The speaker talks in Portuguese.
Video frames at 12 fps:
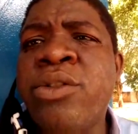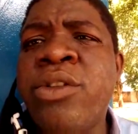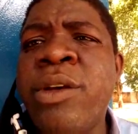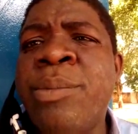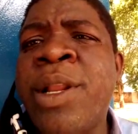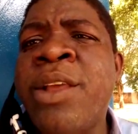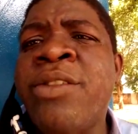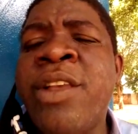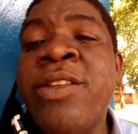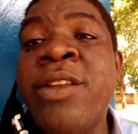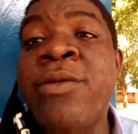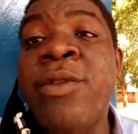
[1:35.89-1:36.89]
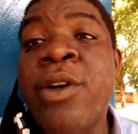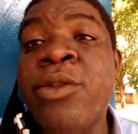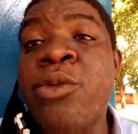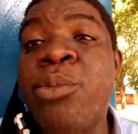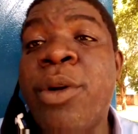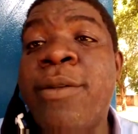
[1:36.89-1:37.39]
se aparecer entre
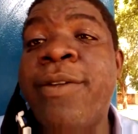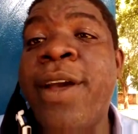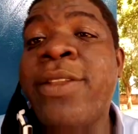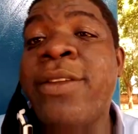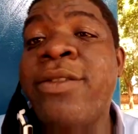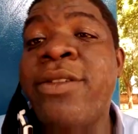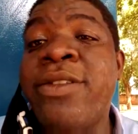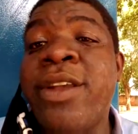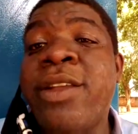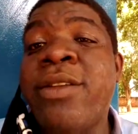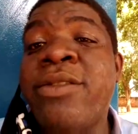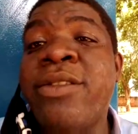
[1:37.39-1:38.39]
vós um profeta dizendo,